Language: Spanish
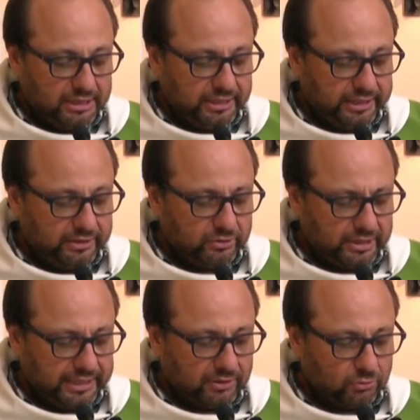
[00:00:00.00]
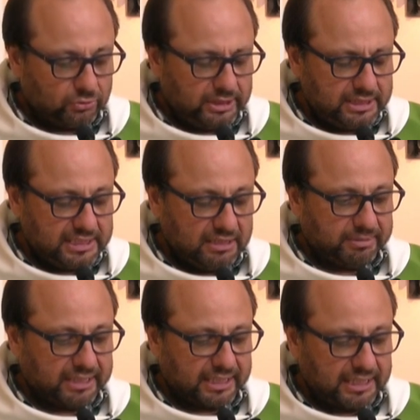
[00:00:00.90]
el dinero de la
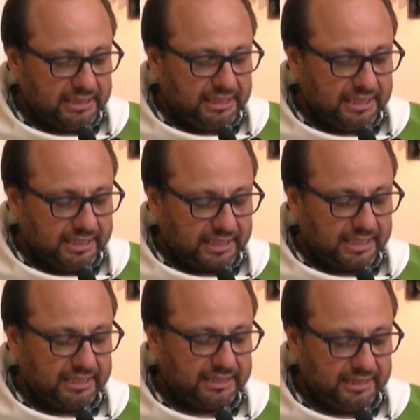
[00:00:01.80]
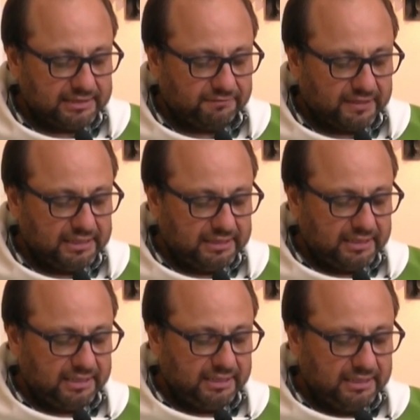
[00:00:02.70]
injusticia para que el día en que éste les
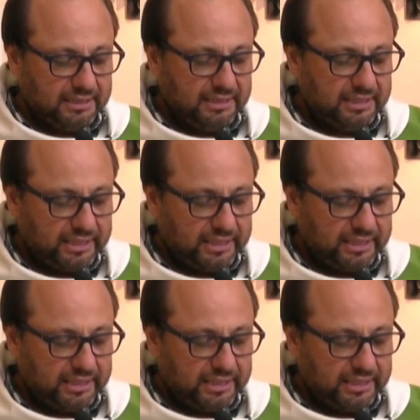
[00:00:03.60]
falte,